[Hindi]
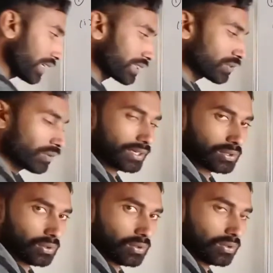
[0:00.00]
एक्स वाई
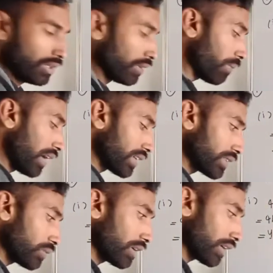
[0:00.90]
को पाँच से
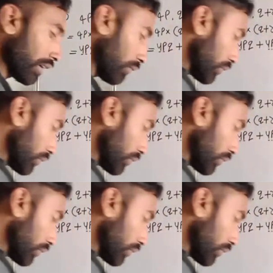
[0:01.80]
गुणा कर रहा हूँ तो